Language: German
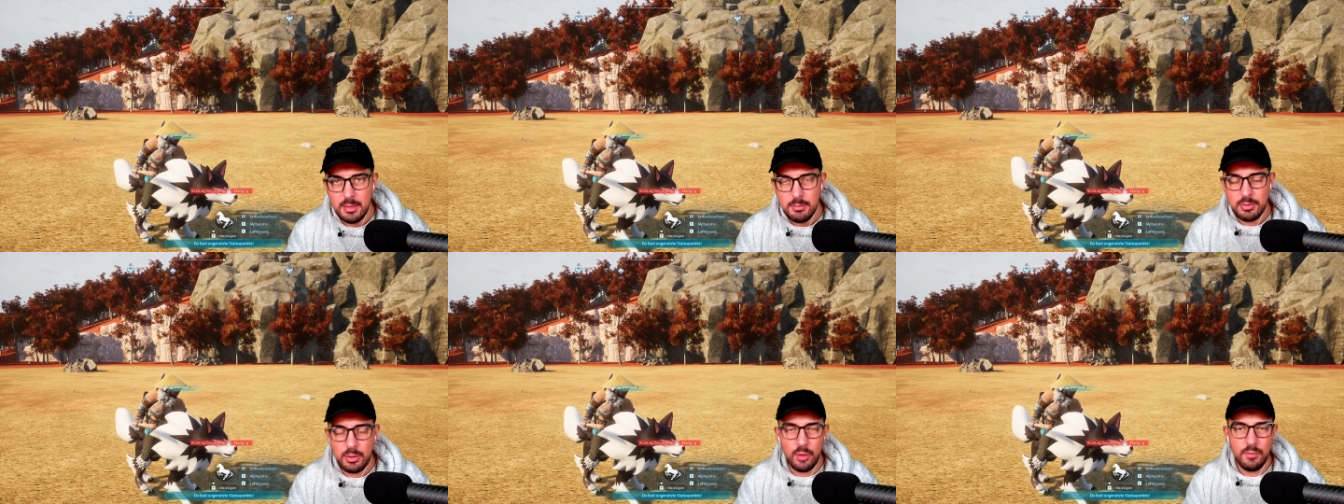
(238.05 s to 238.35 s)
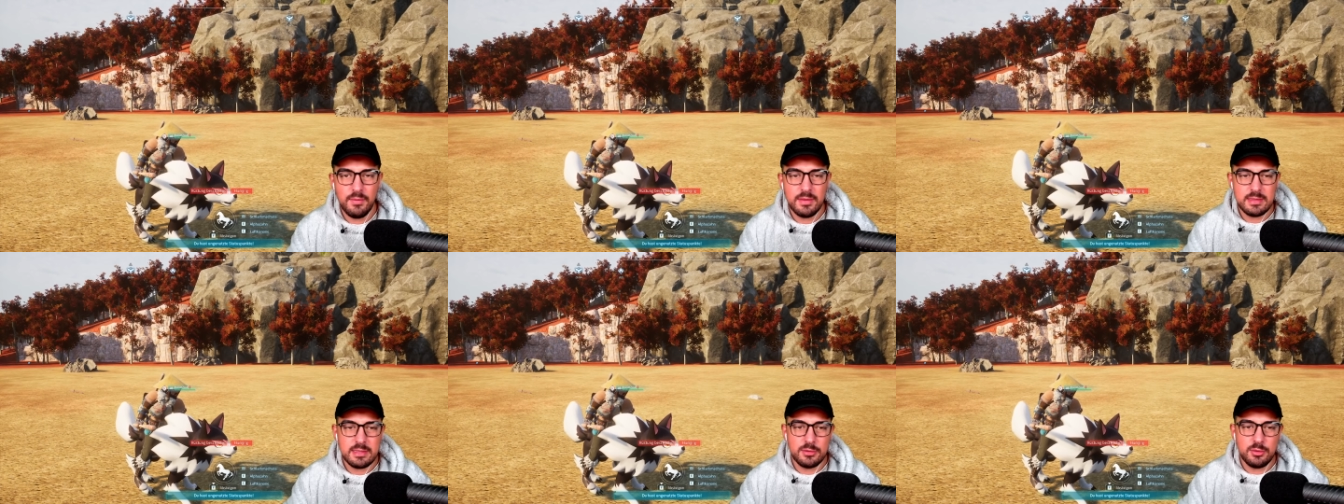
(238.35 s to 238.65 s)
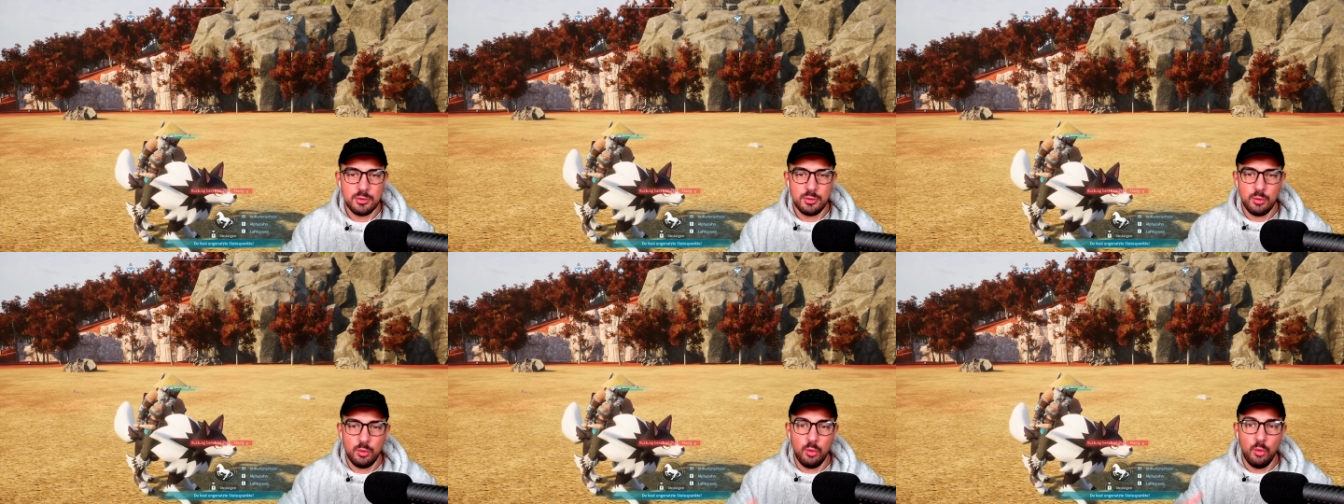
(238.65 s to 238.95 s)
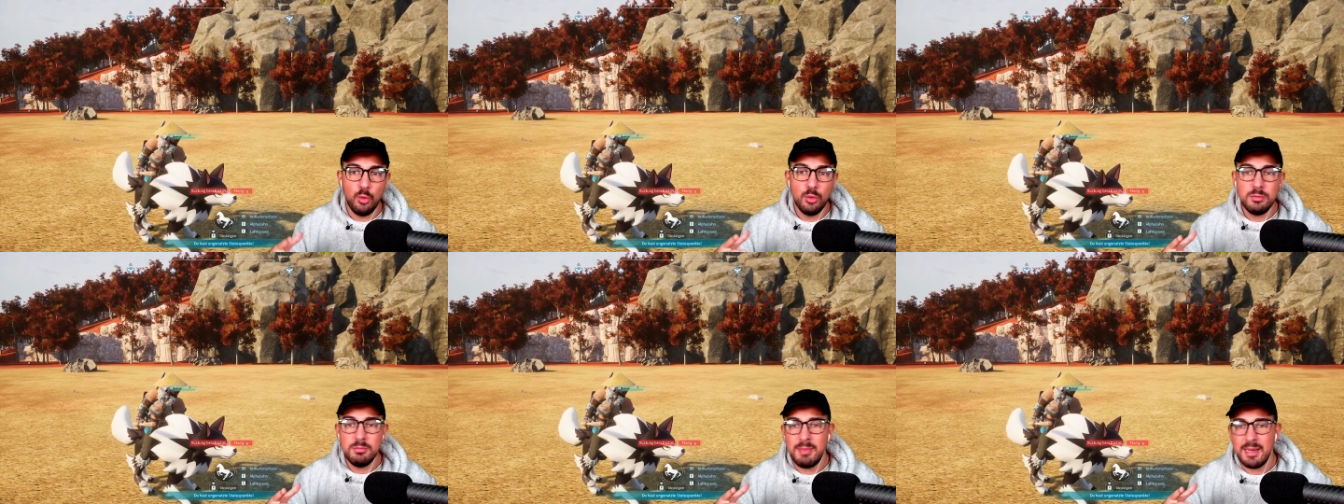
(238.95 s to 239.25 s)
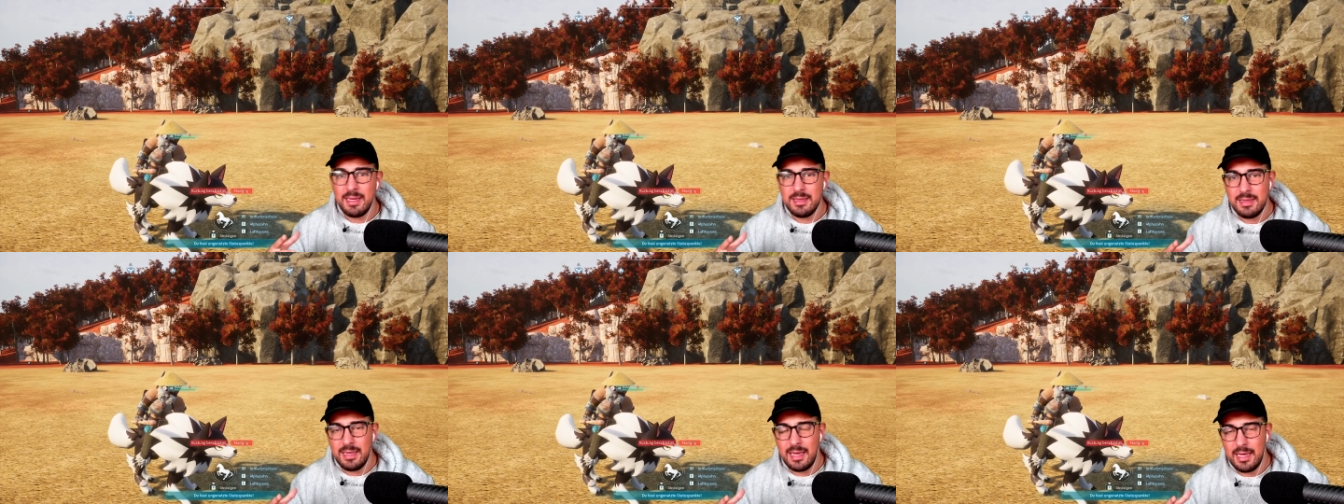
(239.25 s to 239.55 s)
brauchen wir jetzt natürlich
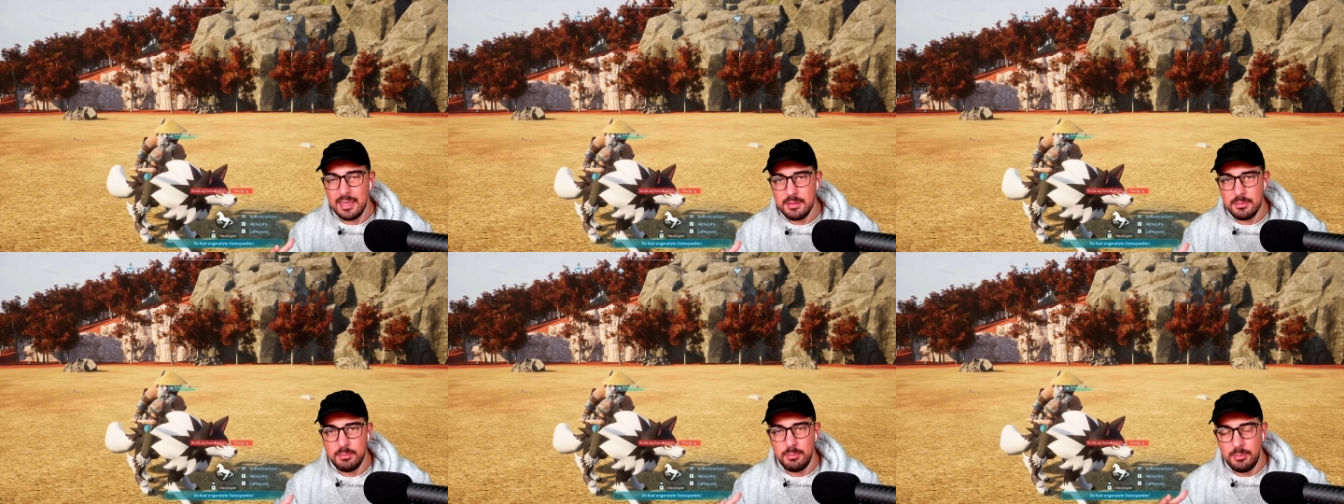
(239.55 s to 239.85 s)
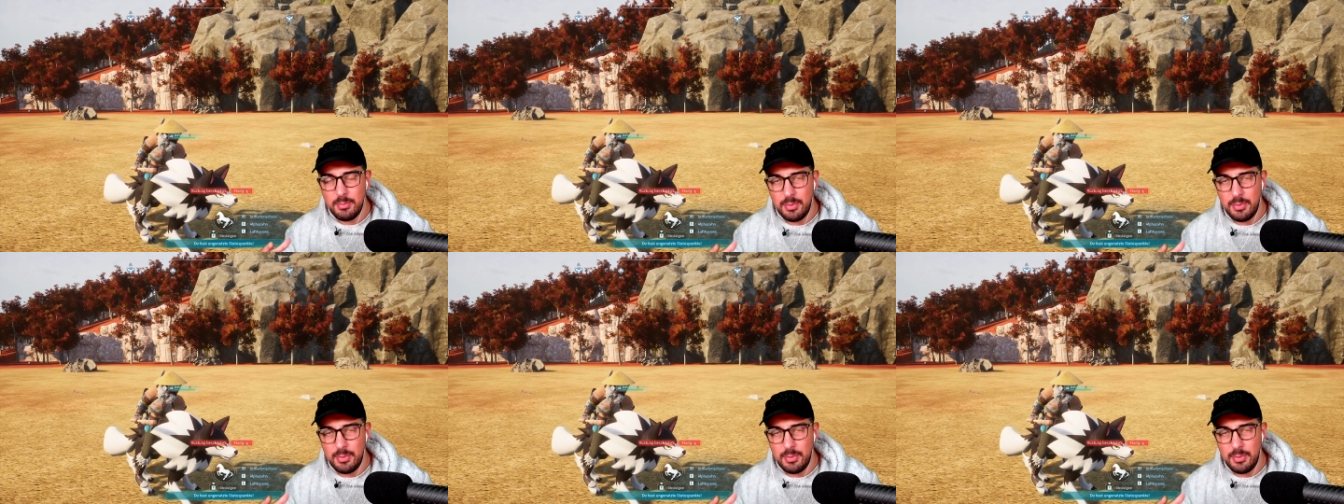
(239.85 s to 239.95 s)
Unmengen an